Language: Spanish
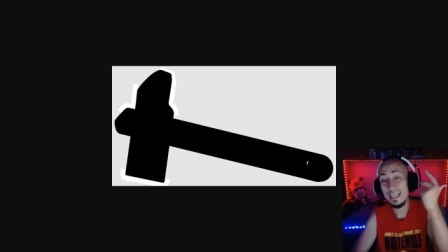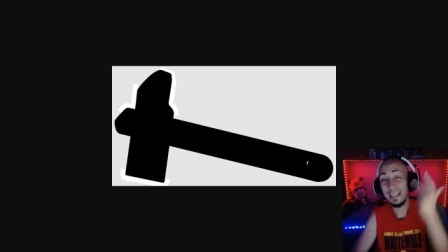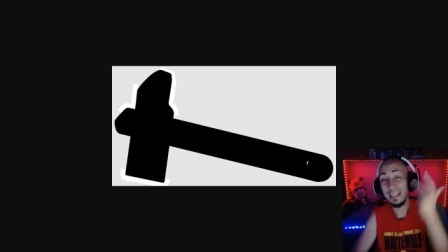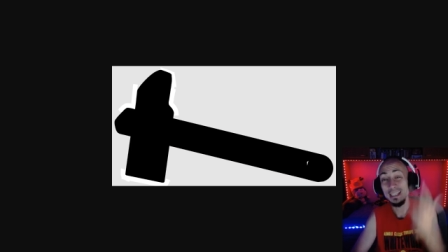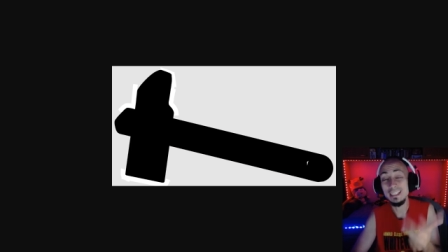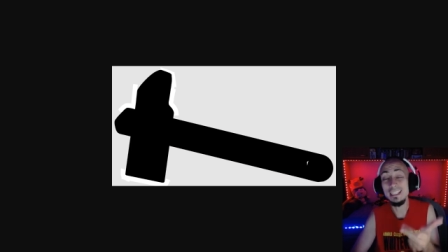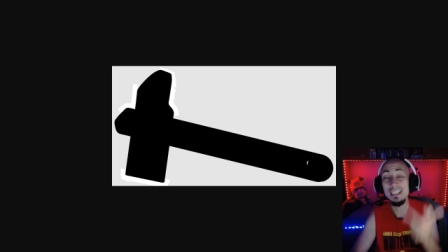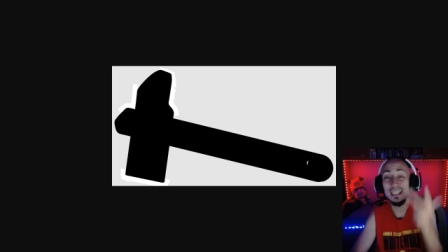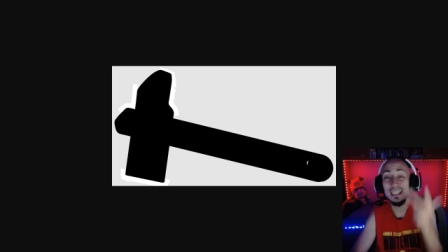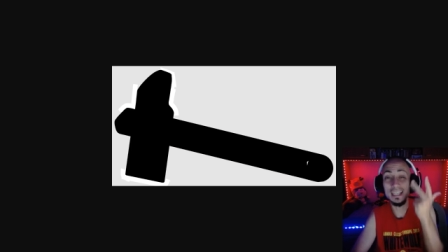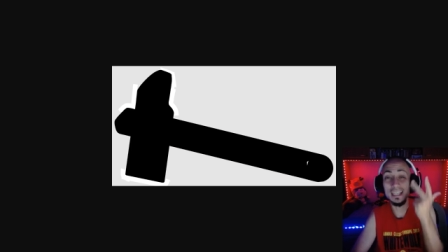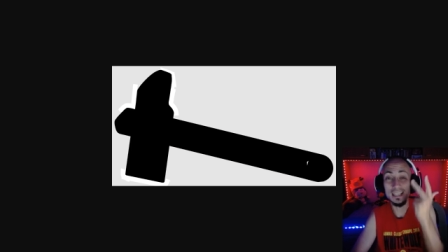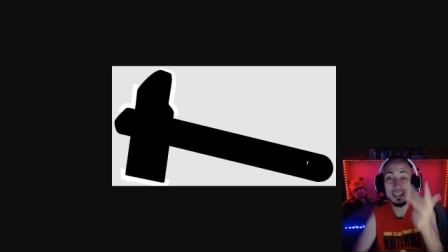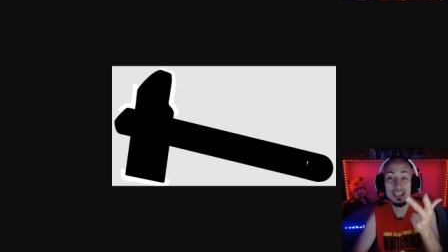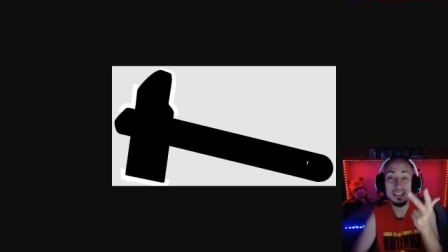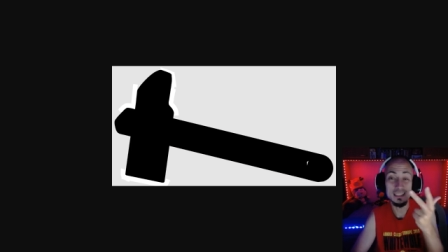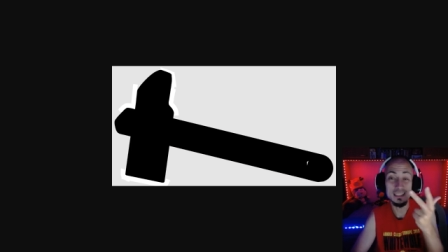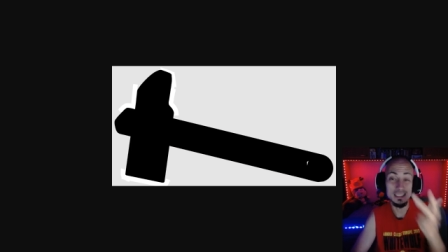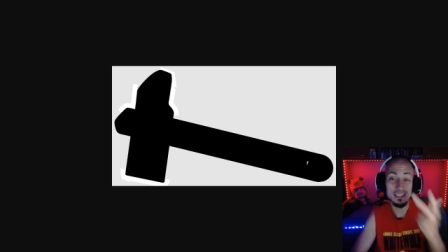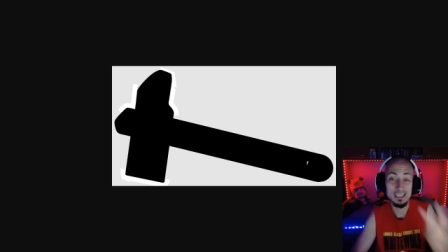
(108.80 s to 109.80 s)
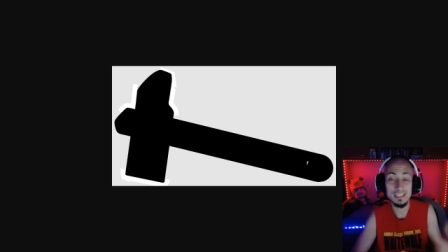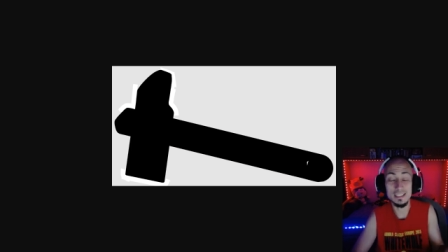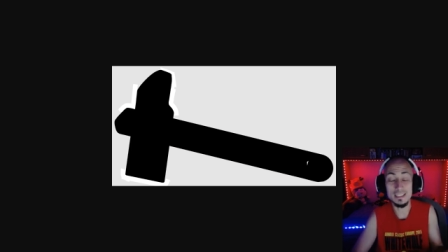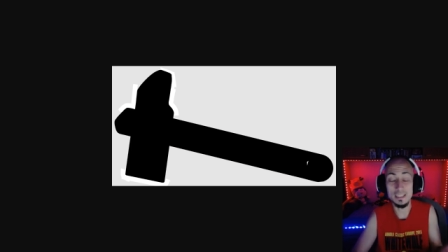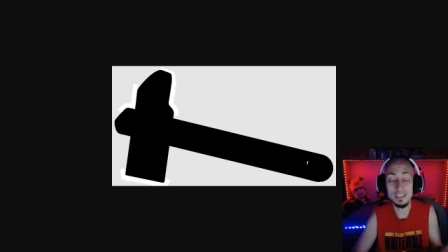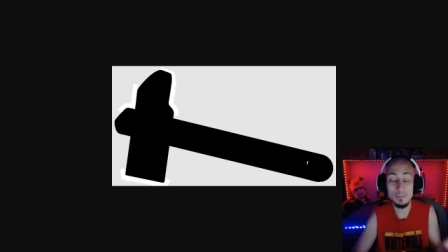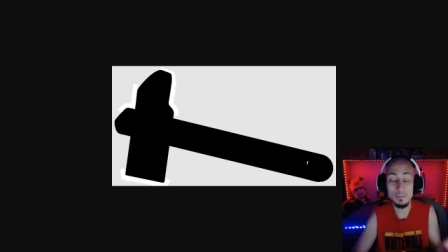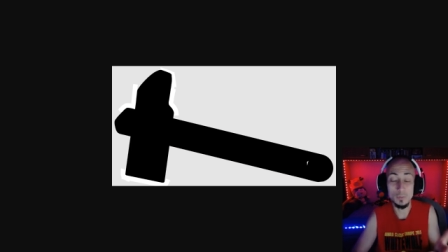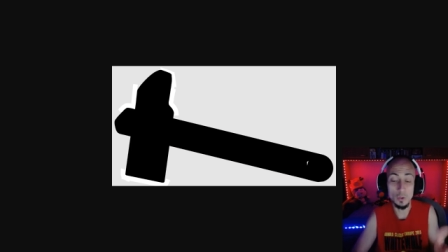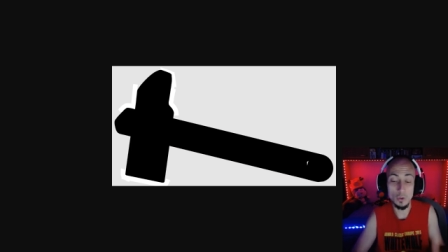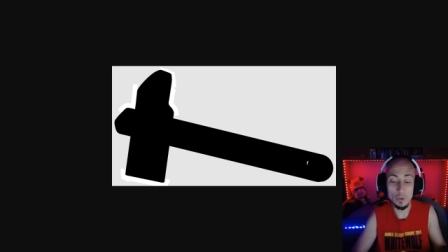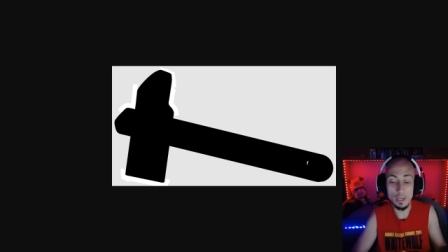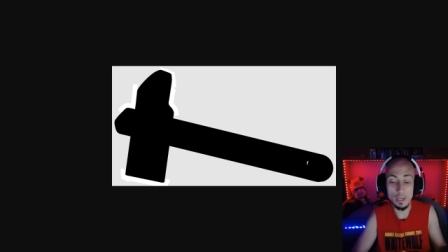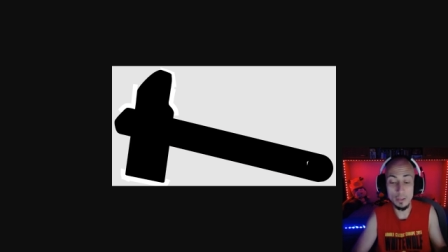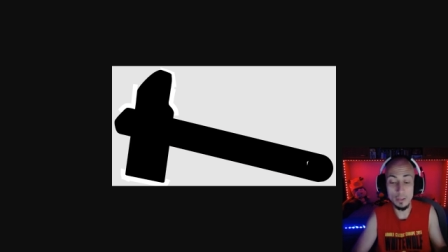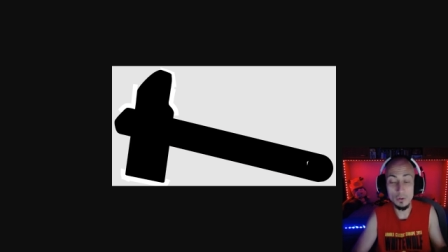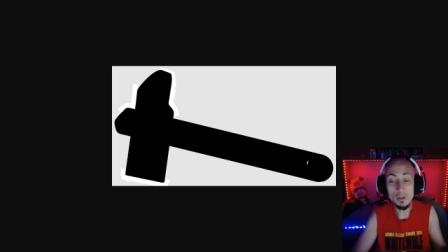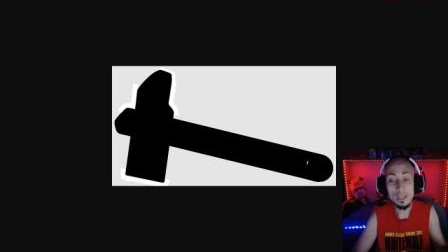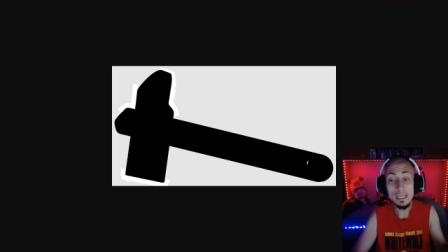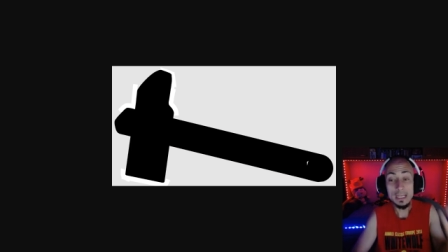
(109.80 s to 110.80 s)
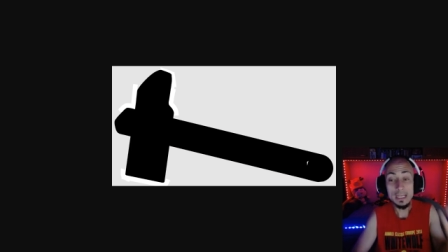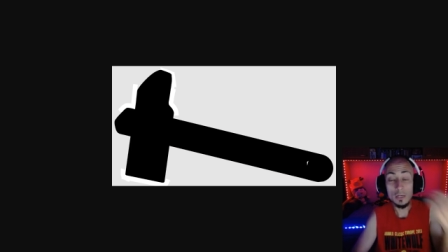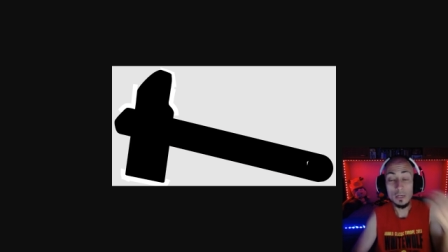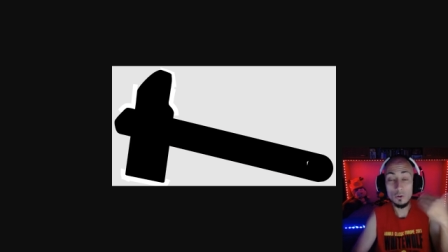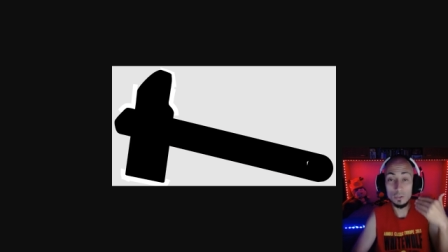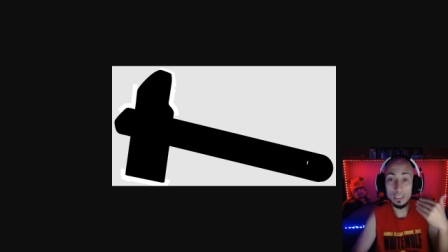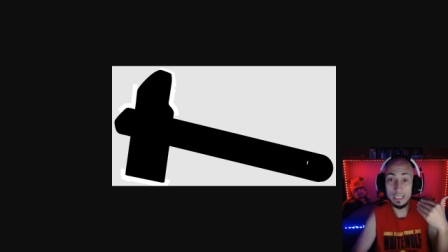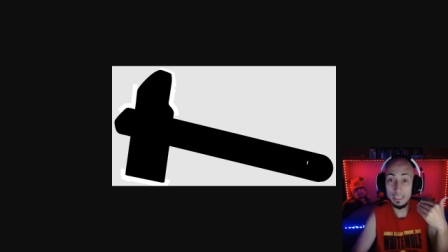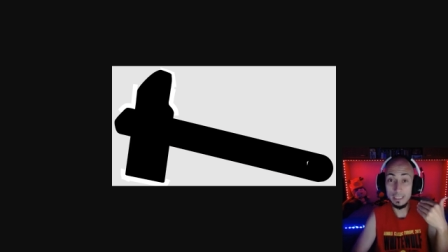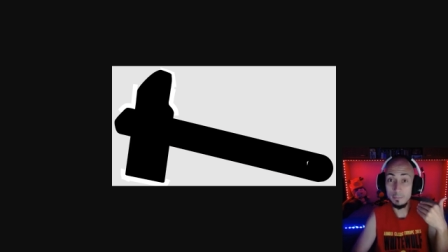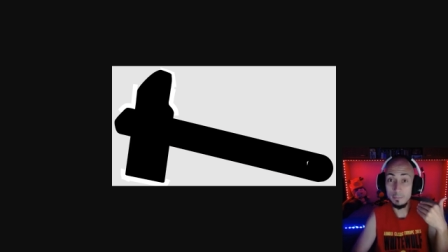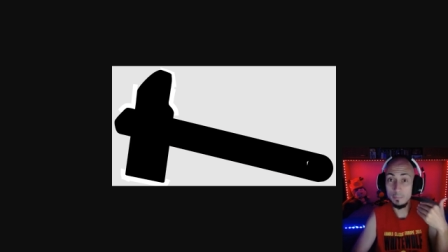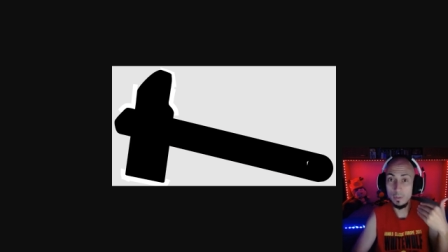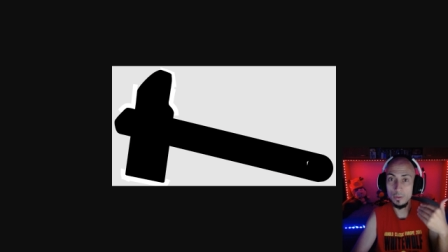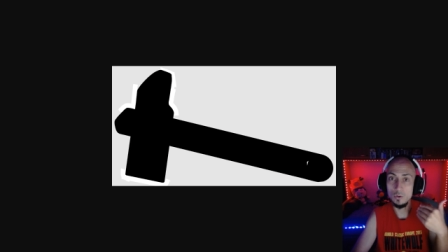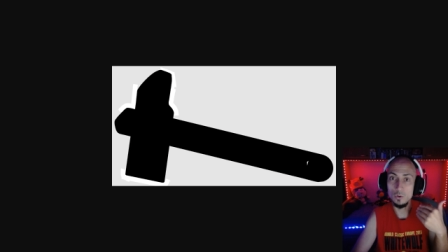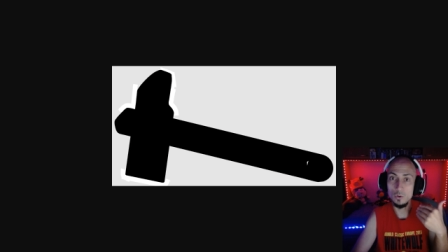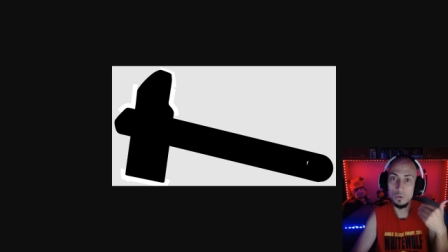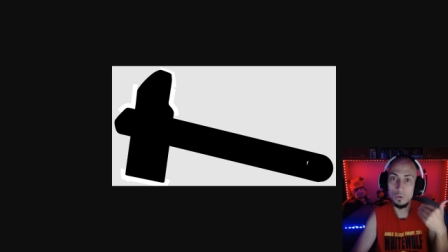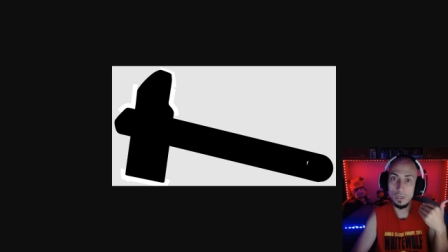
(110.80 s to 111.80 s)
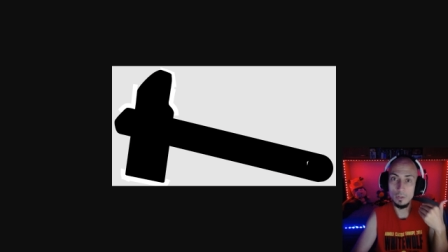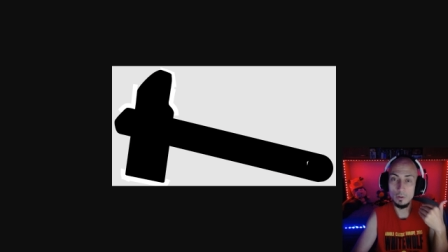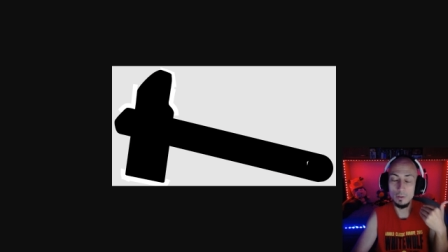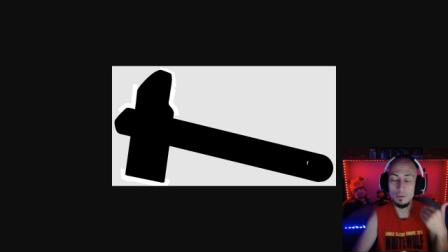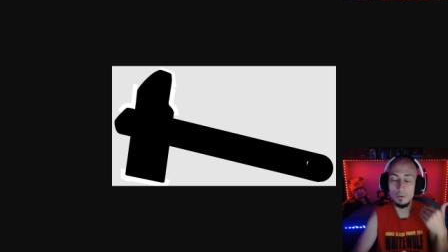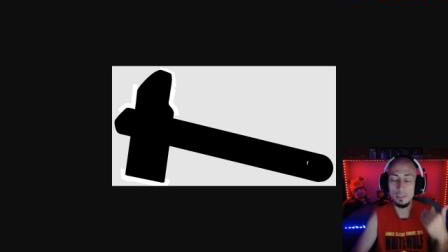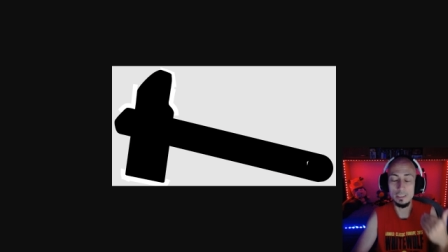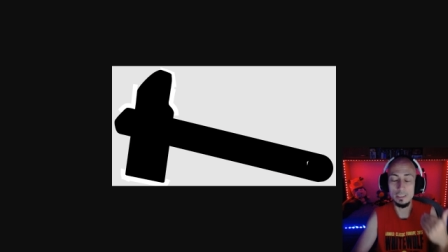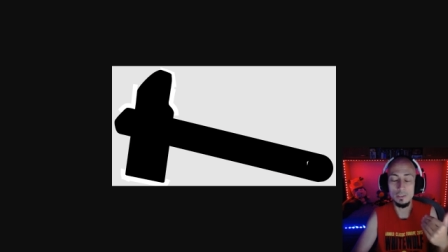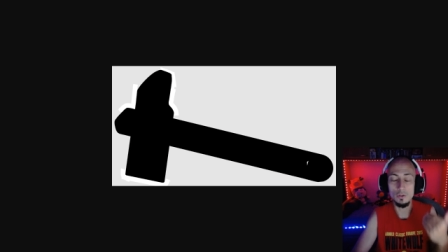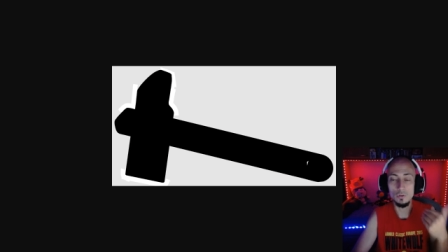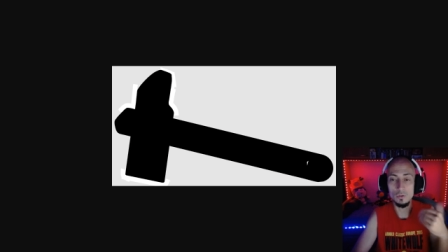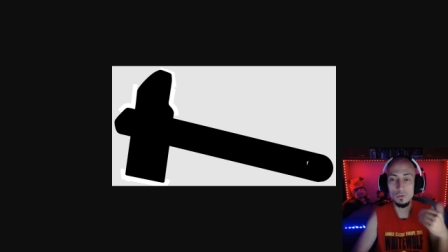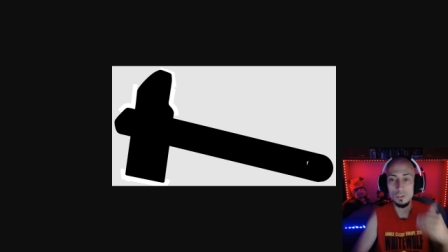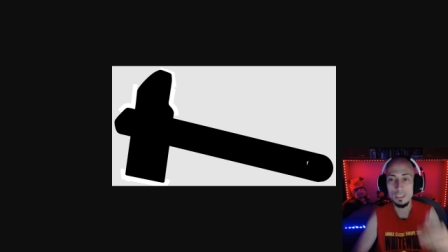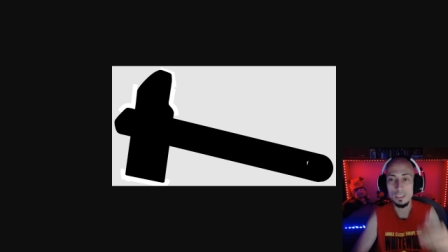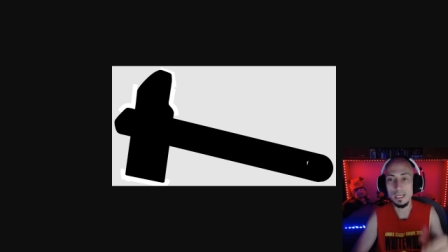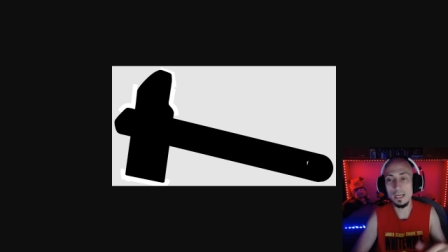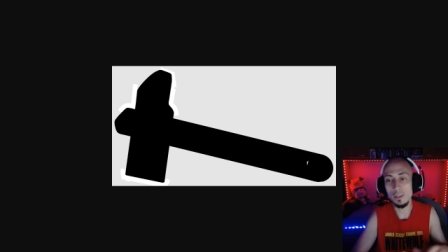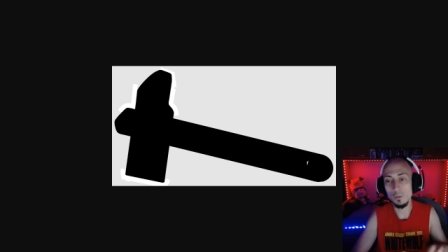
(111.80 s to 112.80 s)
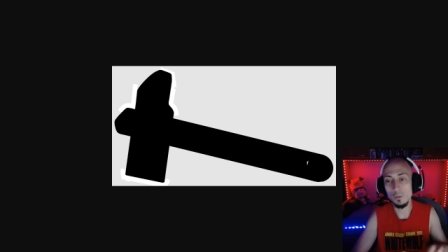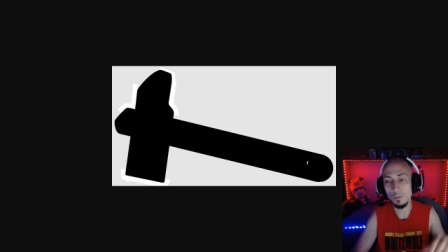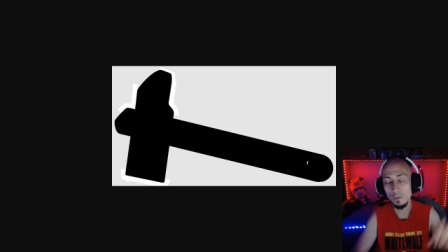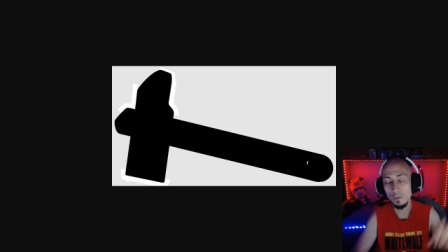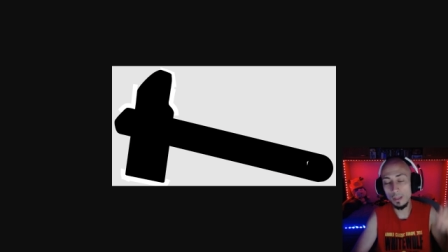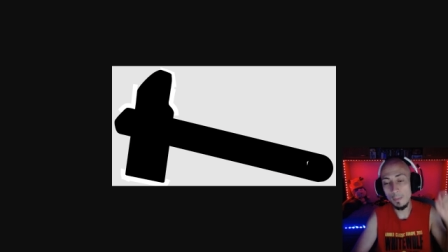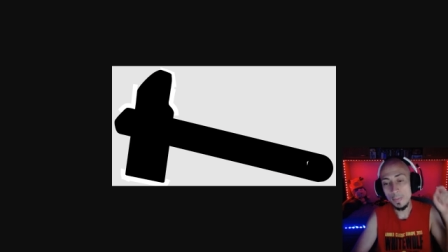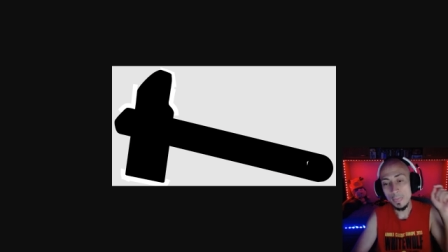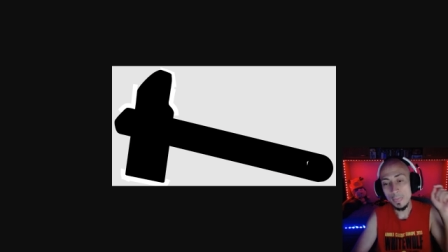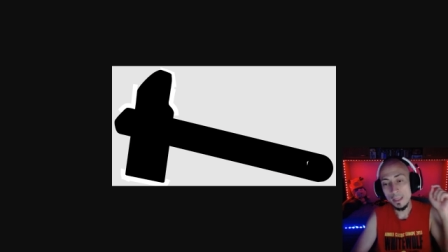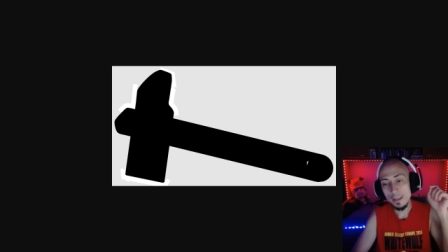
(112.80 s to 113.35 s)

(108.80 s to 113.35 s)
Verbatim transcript: y las raras tenían símbolo dorado, cosa que empezó con la colección anterior, con Saga de Urza.